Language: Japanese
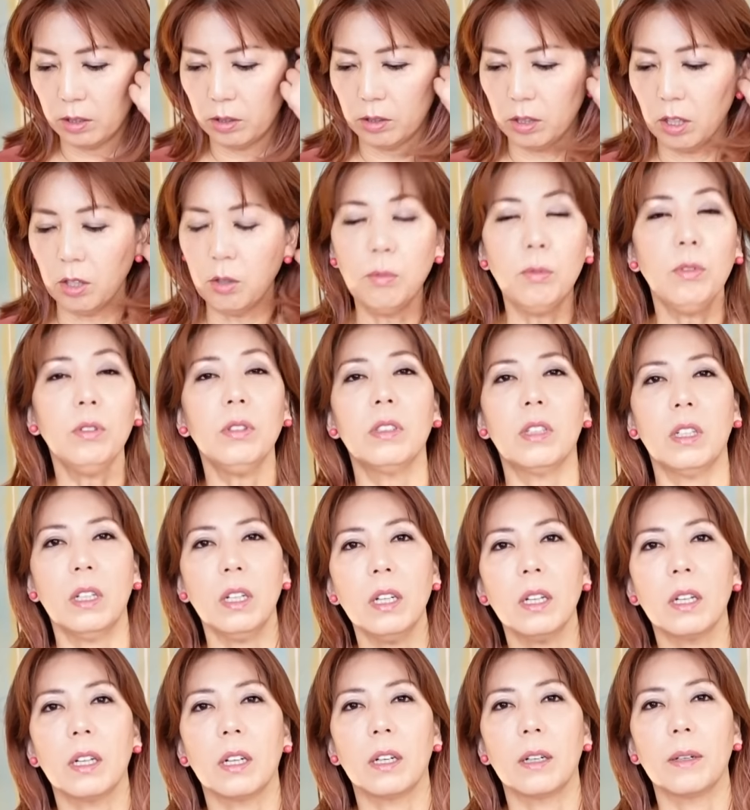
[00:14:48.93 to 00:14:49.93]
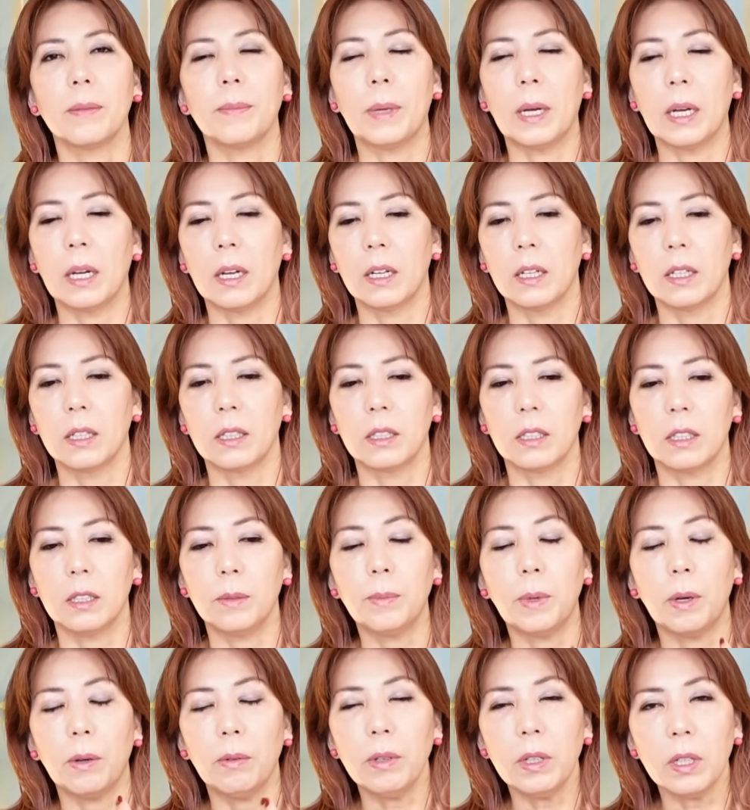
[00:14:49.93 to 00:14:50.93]
て思ったらまあ
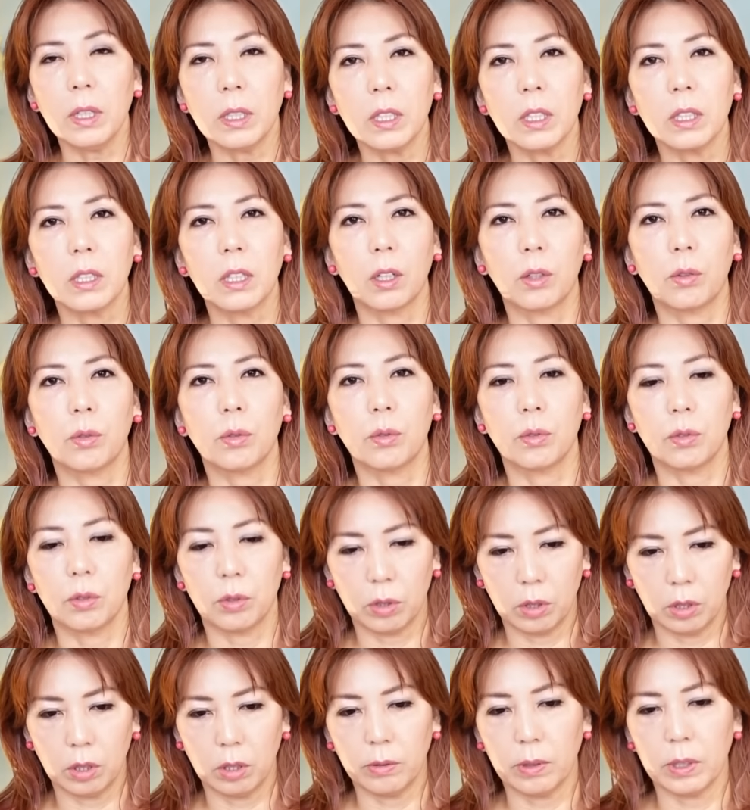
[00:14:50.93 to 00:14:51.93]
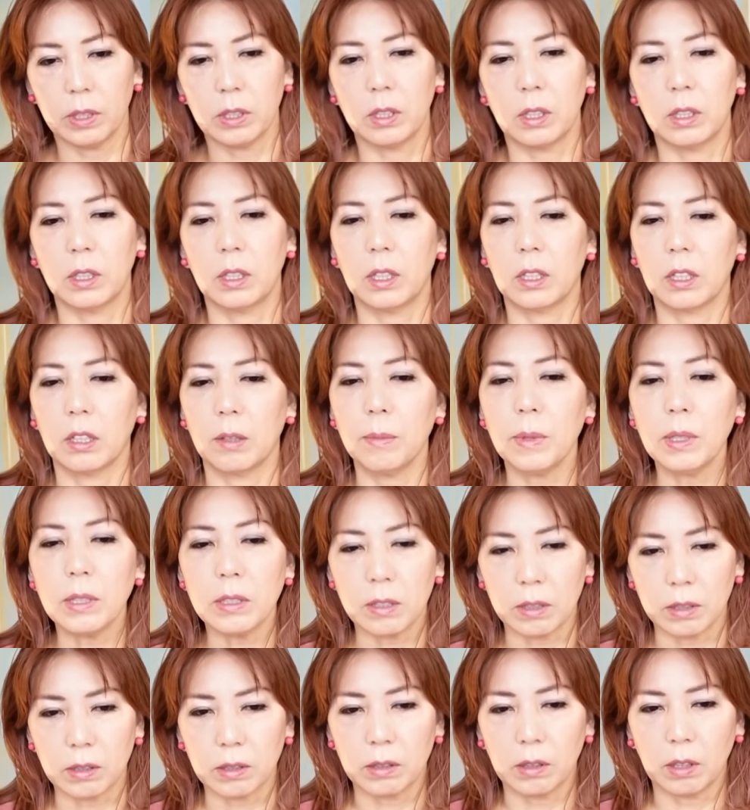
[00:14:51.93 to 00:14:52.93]
今は言いたいことを言わせていただきま
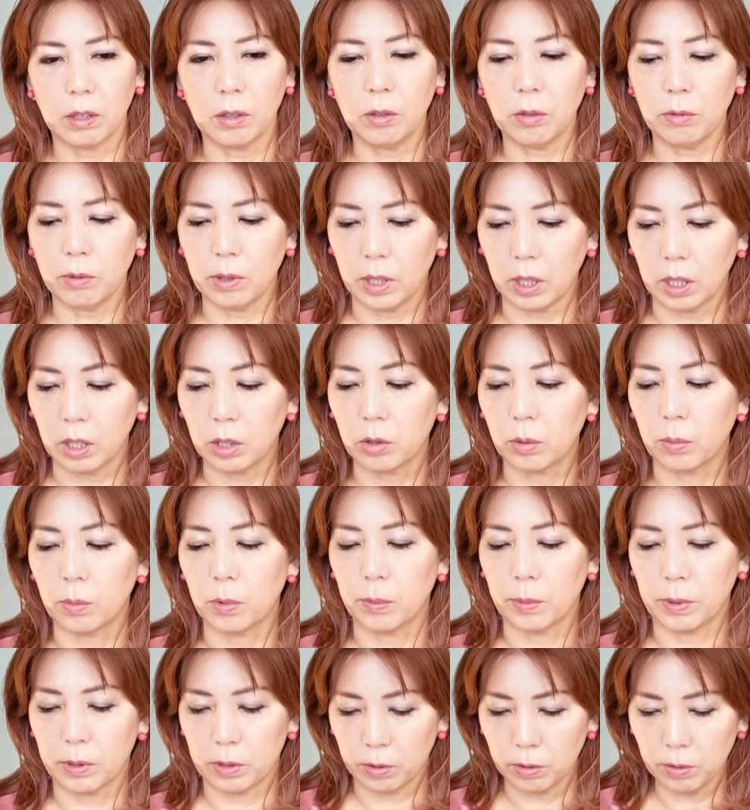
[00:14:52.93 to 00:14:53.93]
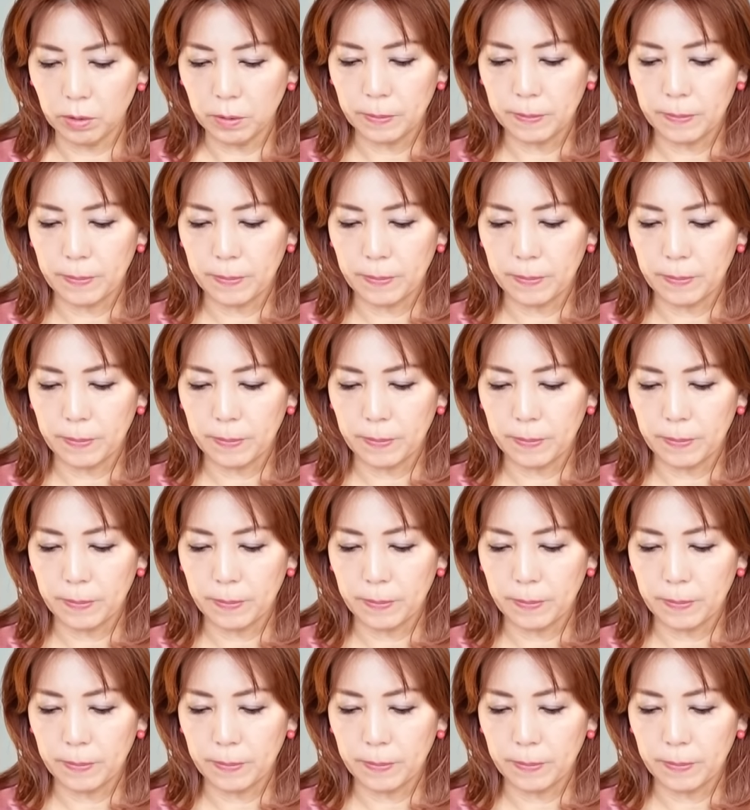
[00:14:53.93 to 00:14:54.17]
すっていうのはいいと思いますよ